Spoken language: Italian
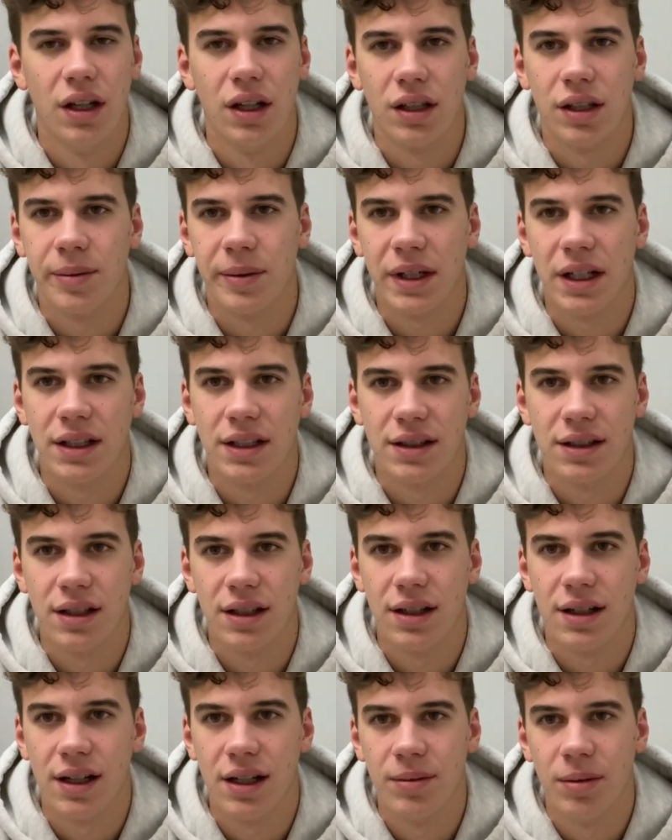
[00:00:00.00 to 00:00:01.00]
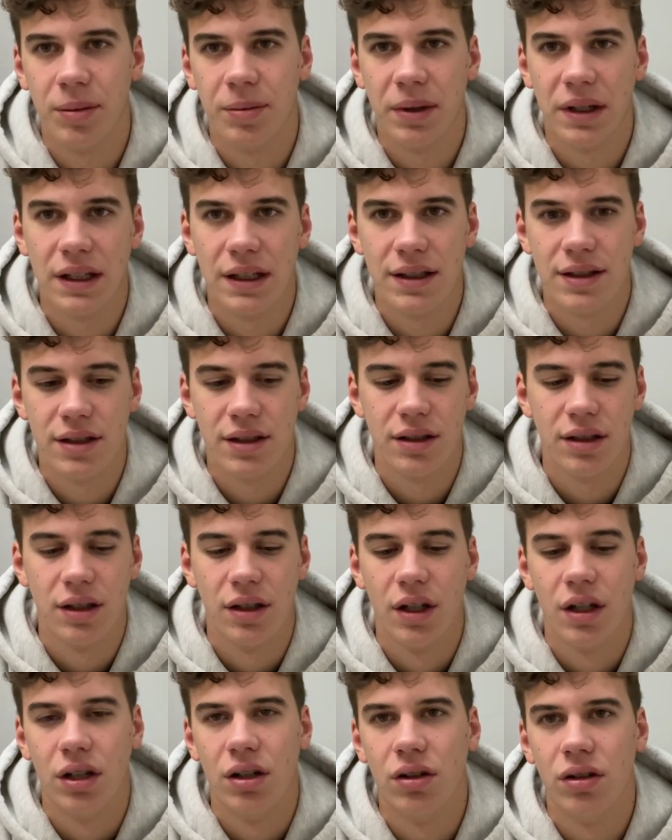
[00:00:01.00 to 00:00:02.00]
che magari andate nei club a Parigi
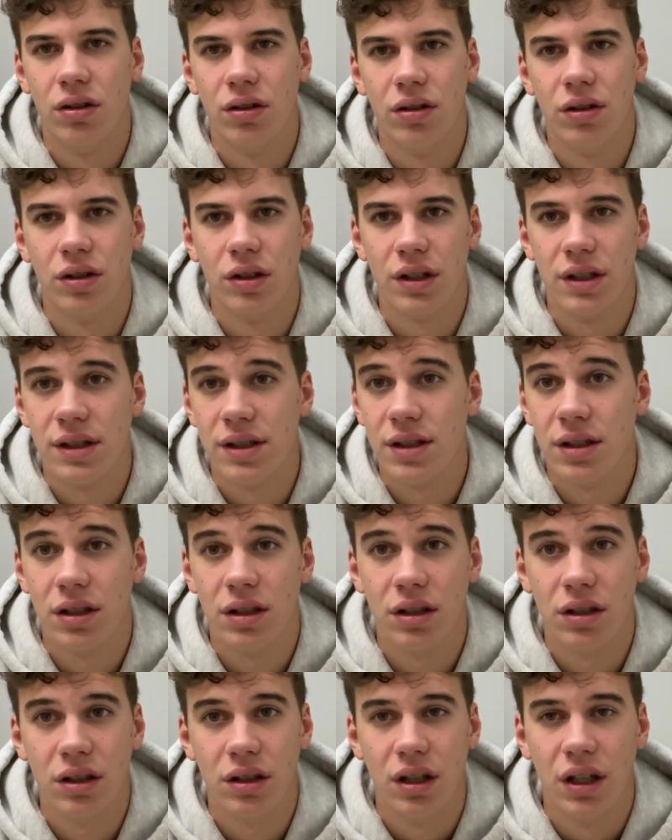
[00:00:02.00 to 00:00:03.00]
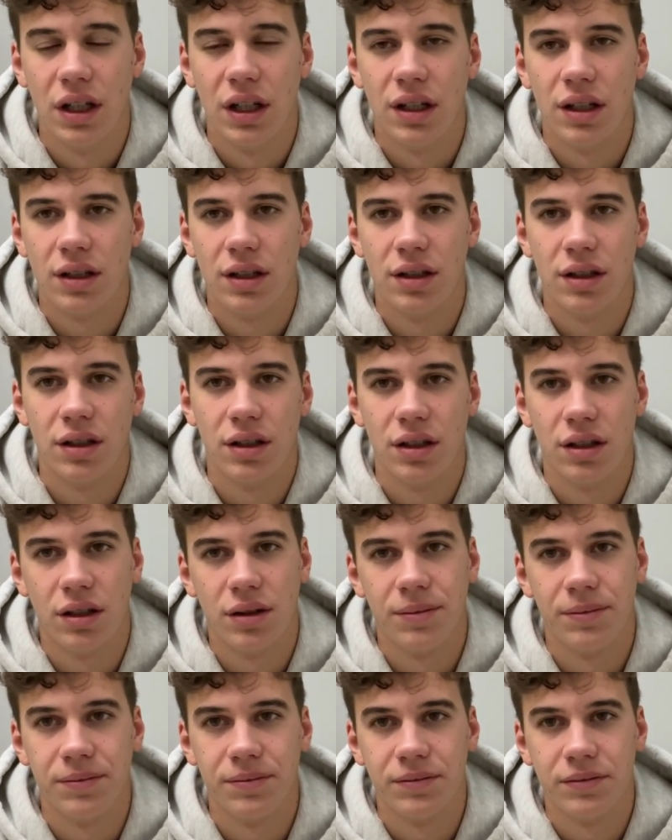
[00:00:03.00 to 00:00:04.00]
o in giro,
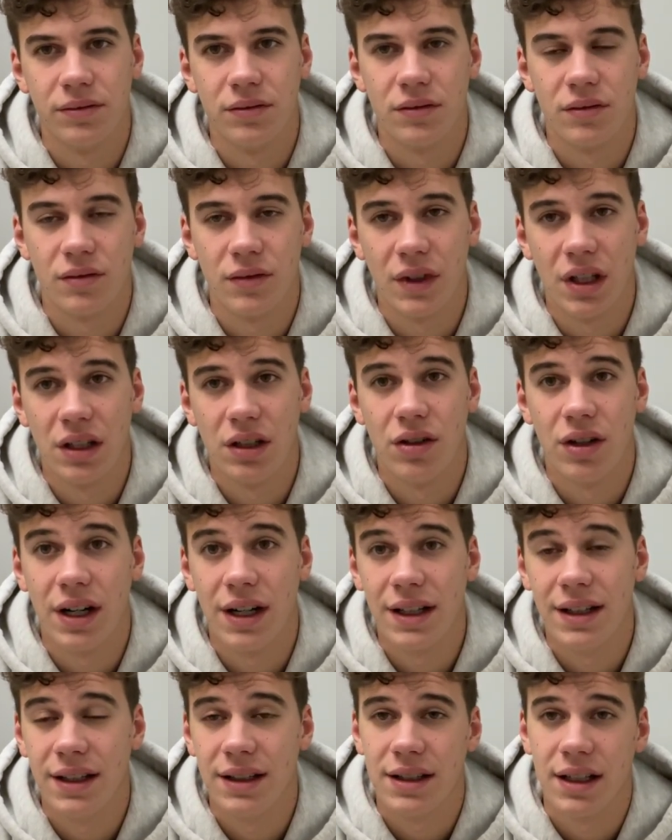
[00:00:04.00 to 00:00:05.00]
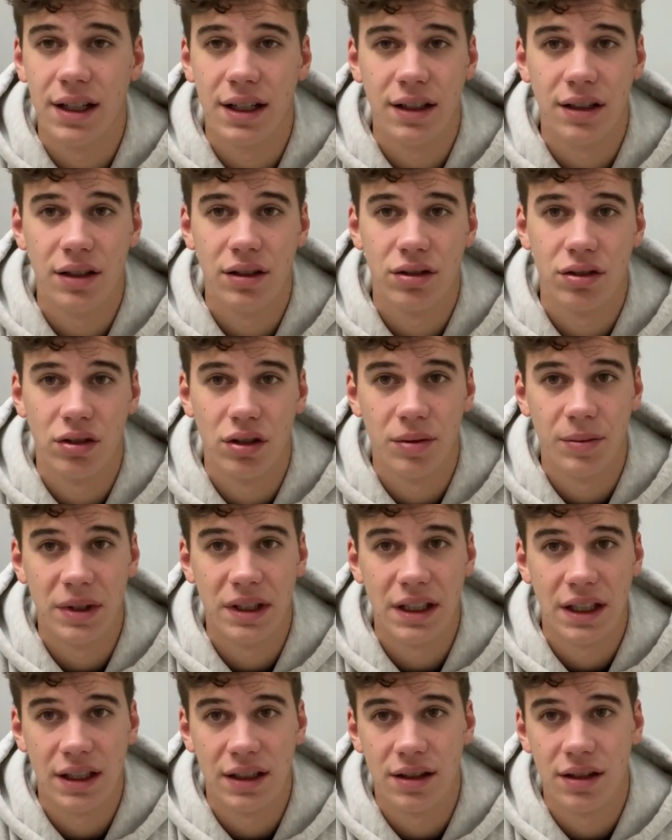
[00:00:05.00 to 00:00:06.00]
ehm, gli orari di treni sono
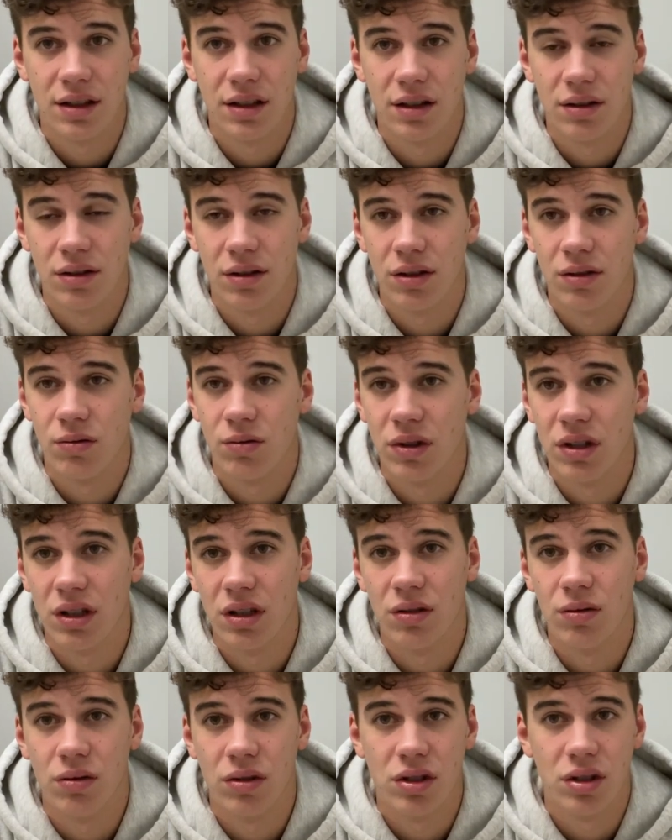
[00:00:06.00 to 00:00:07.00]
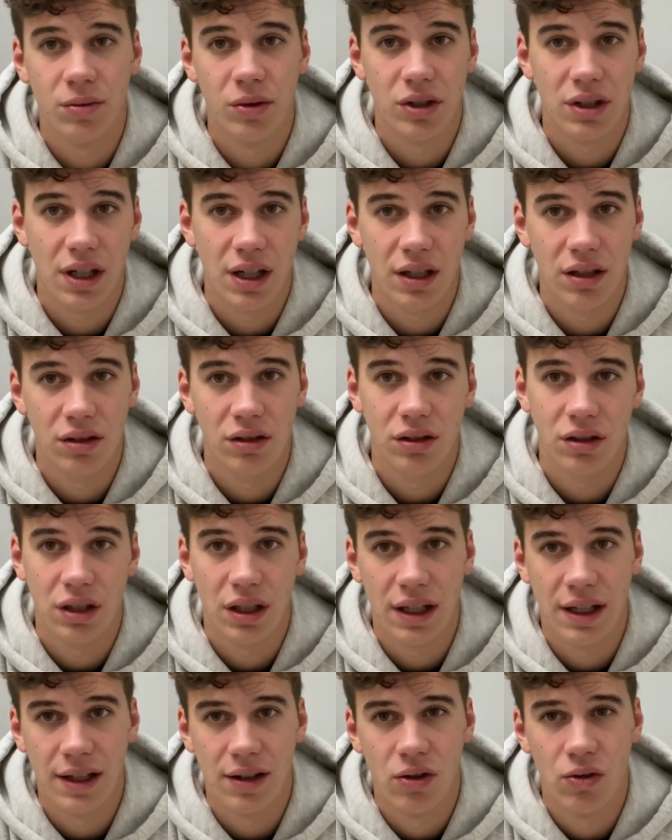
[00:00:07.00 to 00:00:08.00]
limitati, quindi l'ultimo treno
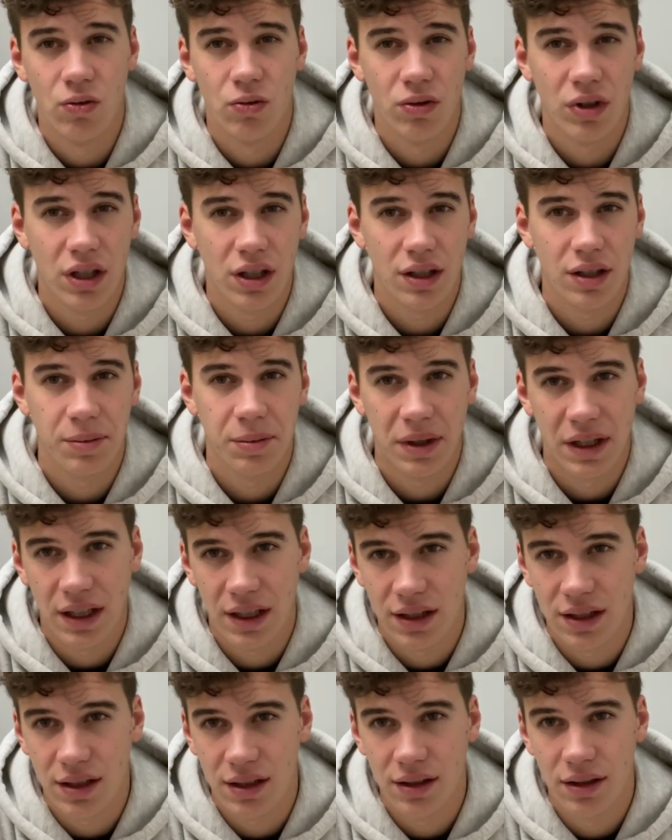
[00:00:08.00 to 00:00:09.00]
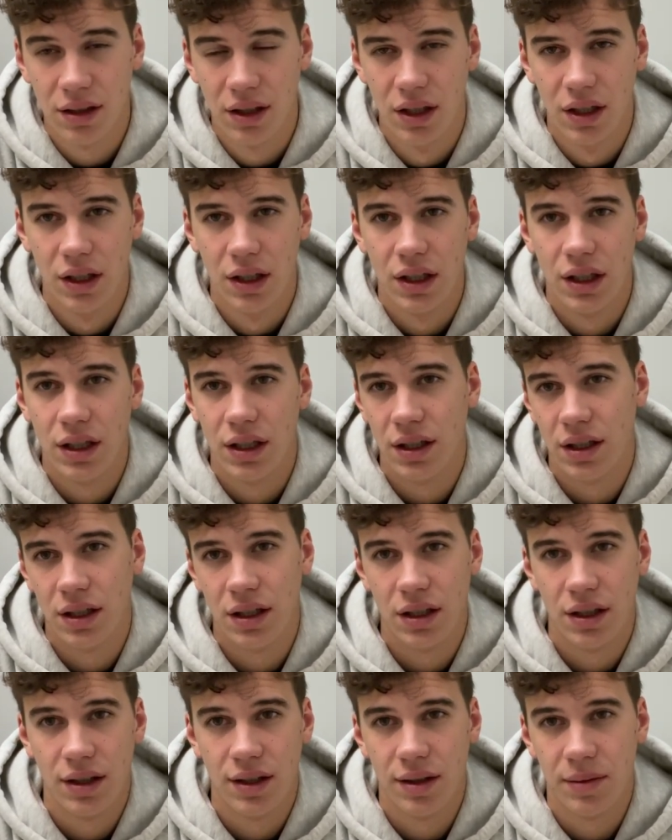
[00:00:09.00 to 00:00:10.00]
è all'una che parte
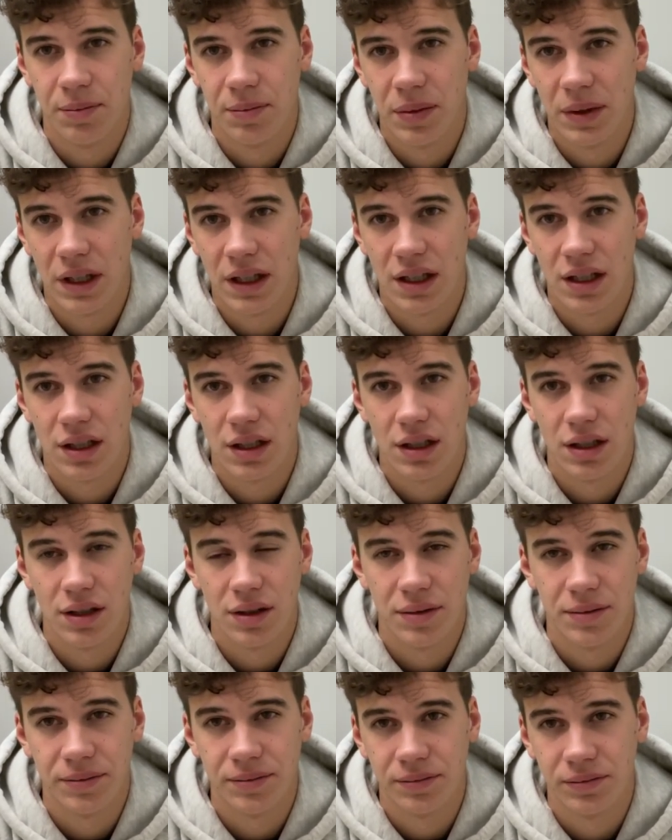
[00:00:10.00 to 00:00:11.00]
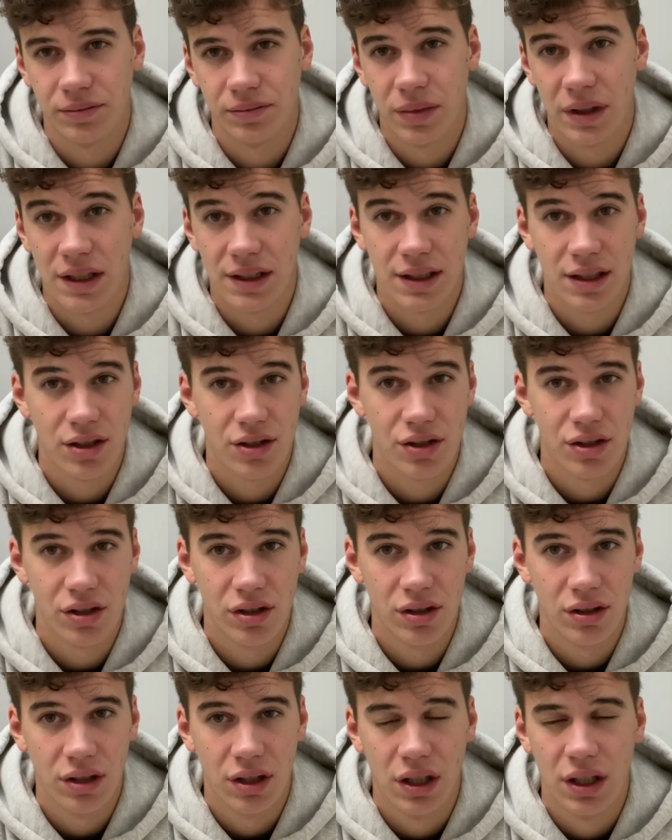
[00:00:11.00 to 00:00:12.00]
eh, per, um, per
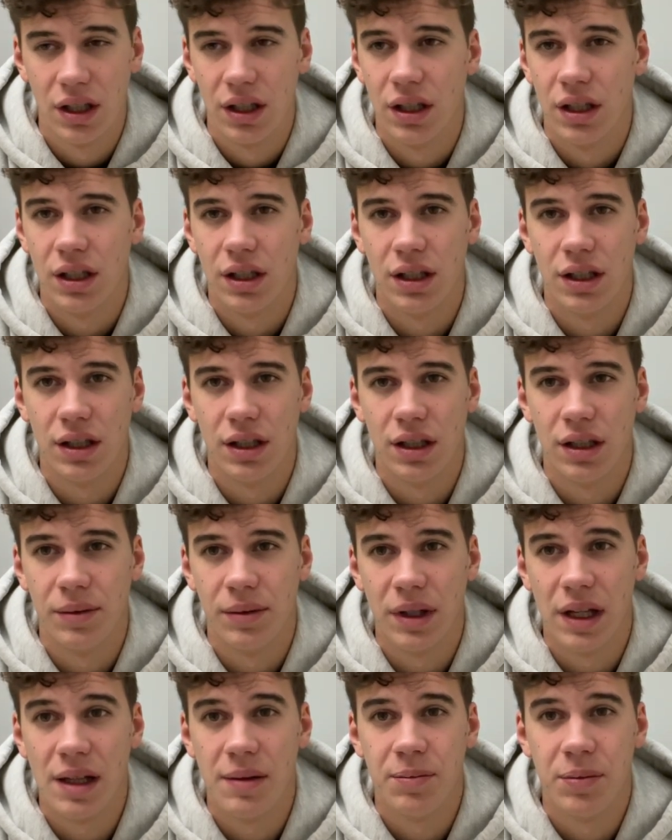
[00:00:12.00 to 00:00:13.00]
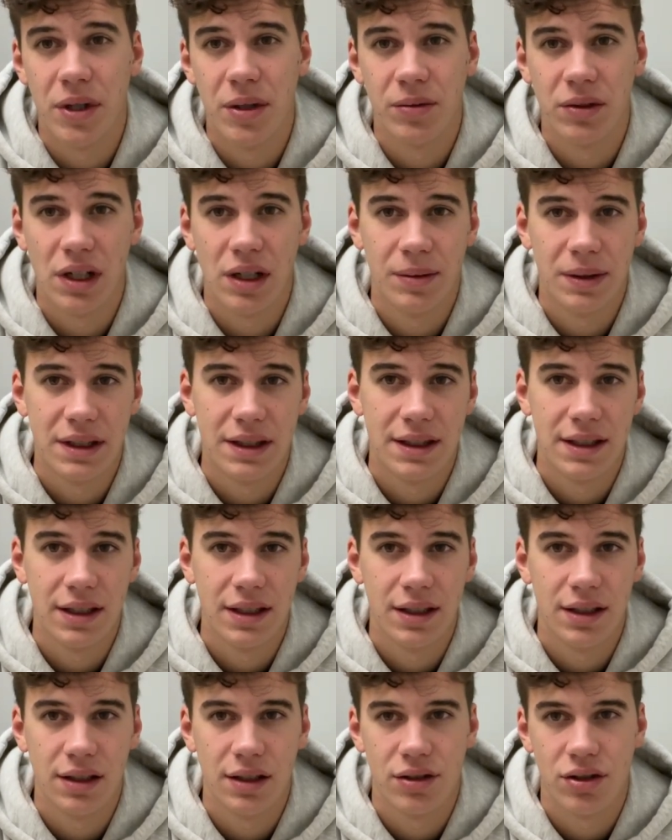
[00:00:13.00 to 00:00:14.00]
Sergi ehm, e il primo della
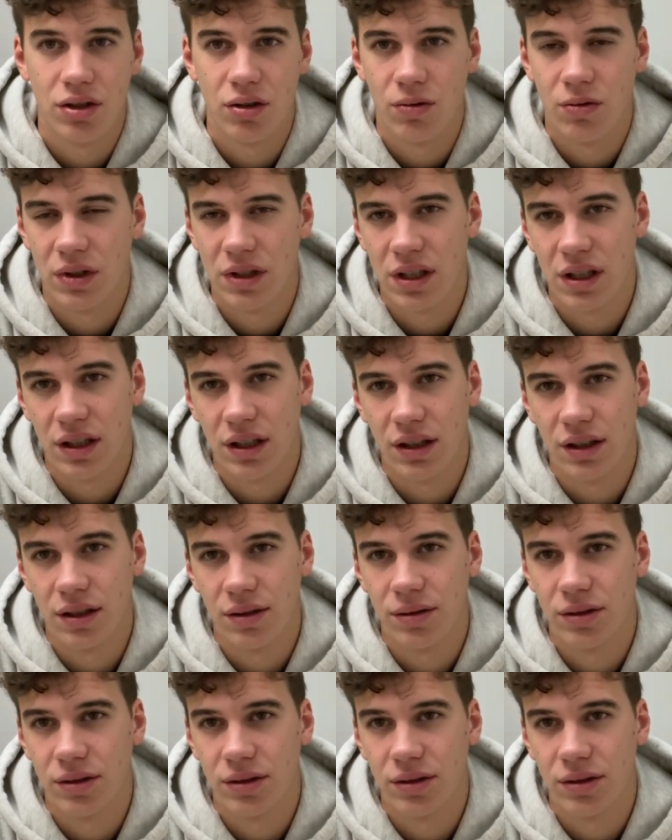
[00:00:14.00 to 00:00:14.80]
mattina alle 5.30.